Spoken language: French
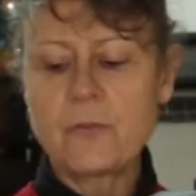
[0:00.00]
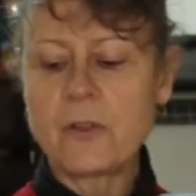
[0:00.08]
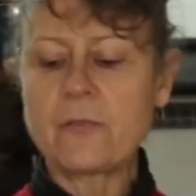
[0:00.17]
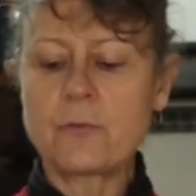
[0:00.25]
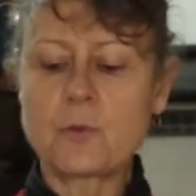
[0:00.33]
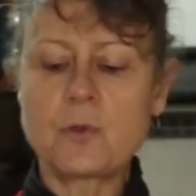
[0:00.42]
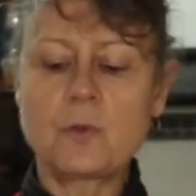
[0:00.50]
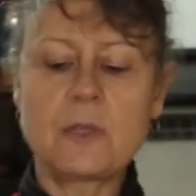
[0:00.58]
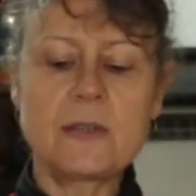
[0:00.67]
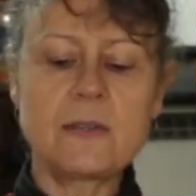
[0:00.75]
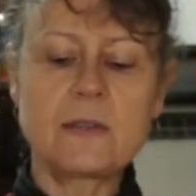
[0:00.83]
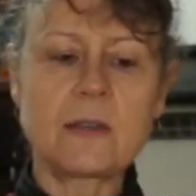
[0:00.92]
le faire
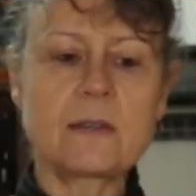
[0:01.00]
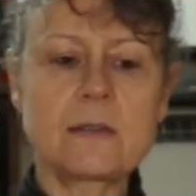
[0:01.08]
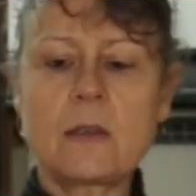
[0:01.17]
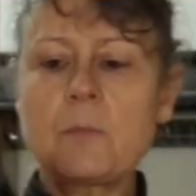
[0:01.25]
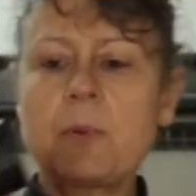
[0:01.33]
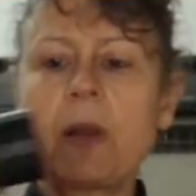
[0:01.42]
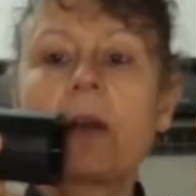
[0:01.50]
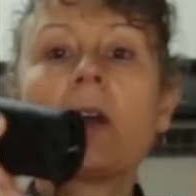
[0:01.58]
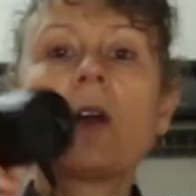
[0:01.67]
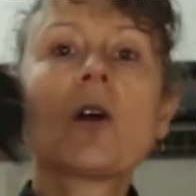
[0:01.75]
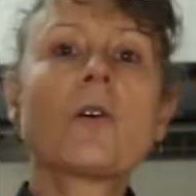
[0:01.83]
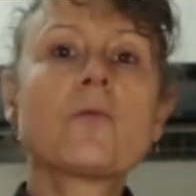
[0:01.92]
fonctionner, c'est très simple.
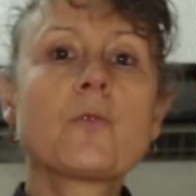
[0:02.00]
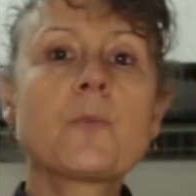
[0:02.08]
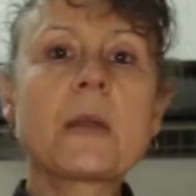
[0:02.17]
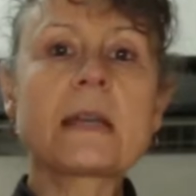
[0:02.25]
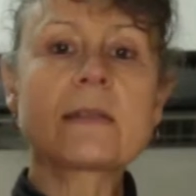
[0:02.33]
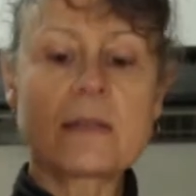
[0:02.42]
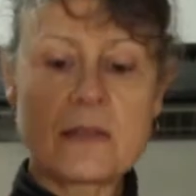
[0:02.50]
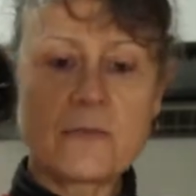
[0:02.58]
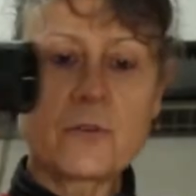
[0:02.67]
Vous placez